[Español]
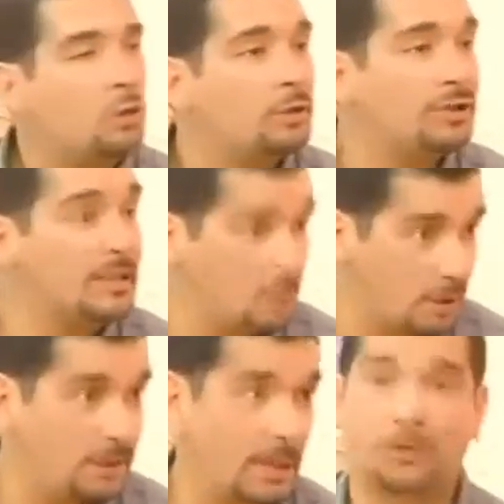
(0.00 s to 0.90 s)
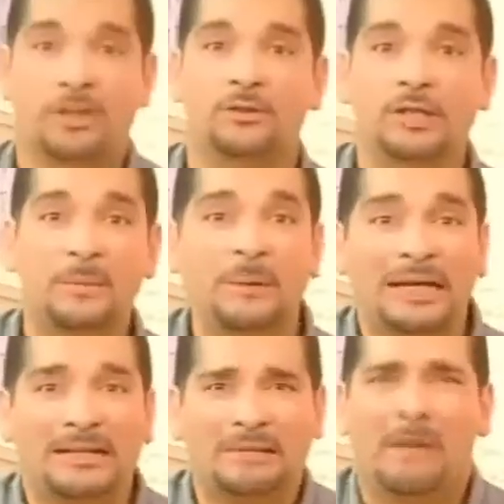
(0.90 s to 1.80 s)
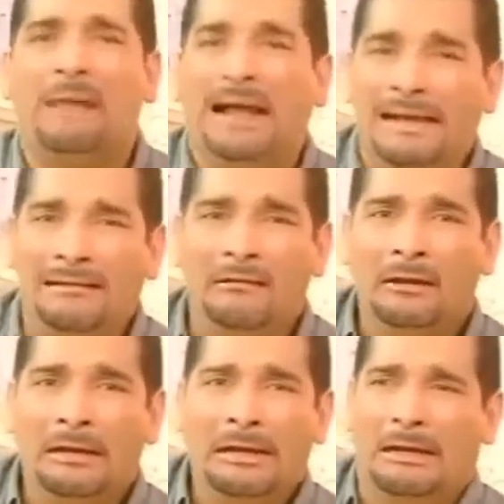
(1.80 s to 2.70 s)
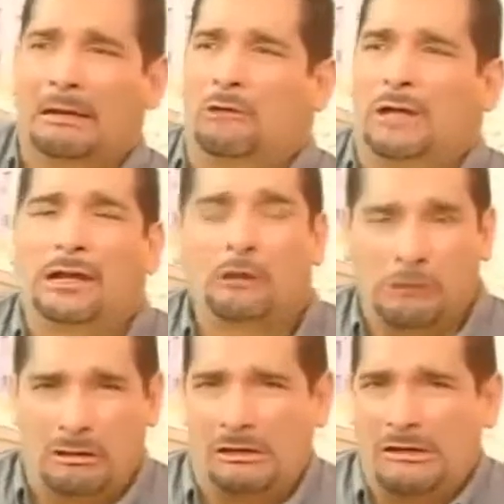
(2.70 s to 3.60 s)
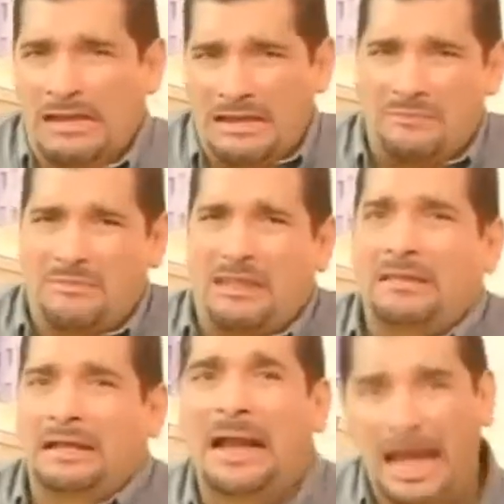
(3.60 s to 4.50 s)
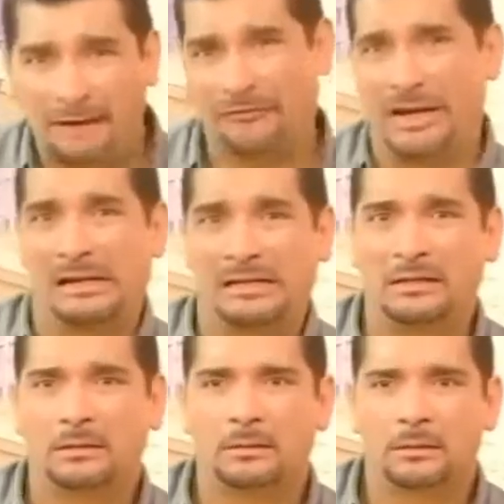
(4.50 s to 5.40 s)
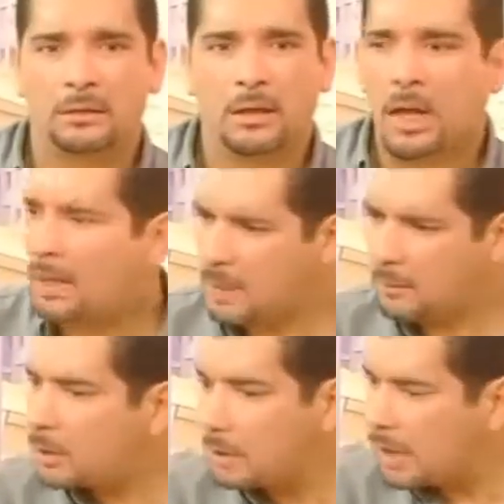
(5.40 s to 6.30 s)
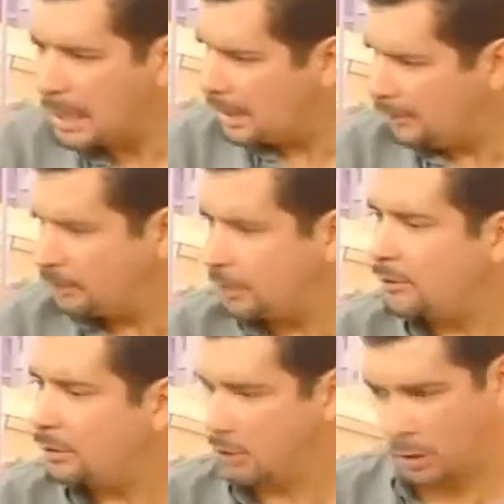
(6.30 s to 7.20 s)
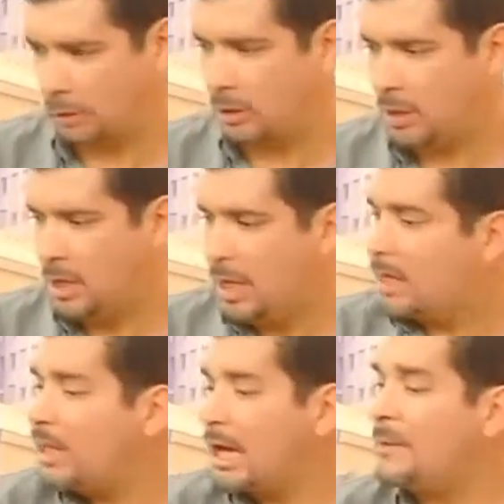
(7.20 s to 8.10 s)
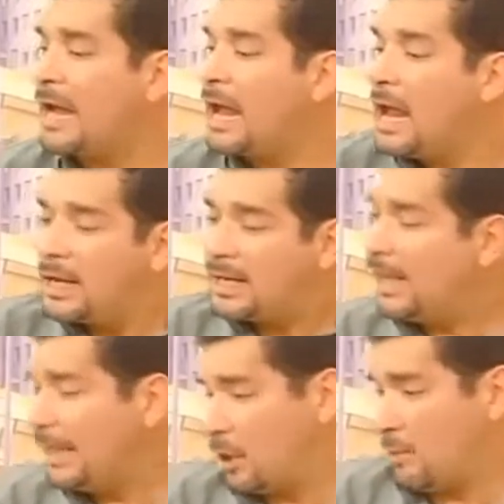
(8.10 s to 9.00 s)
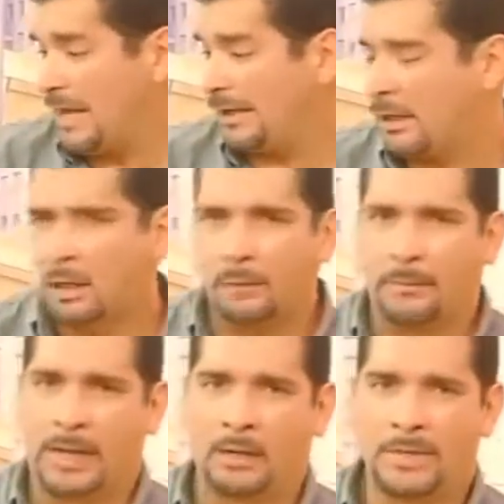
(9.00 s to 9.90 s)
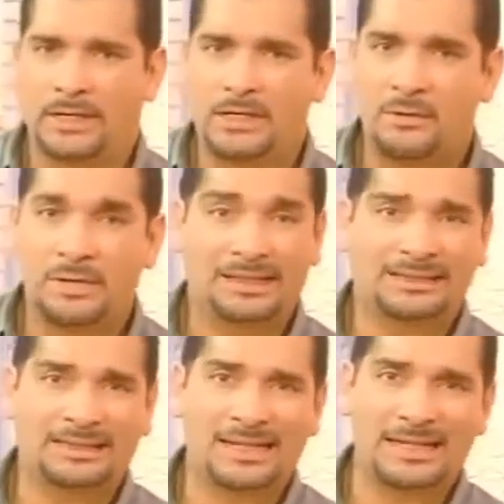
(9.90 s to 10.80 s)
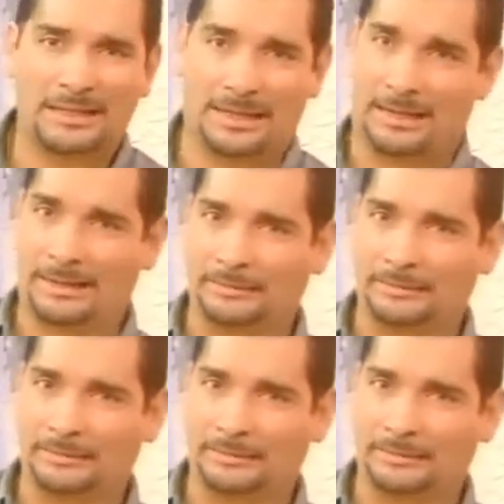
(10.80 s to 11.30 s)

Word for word: Como ese niño que llega corriendo donde la mamá y le dice, mamá, en el colegio todos los niños me dicen Garfield. Ay, mi amor, no le haga caso a esos cabros tontos. Y dígame, ¿qué quiere comer? Me comería una lasaña.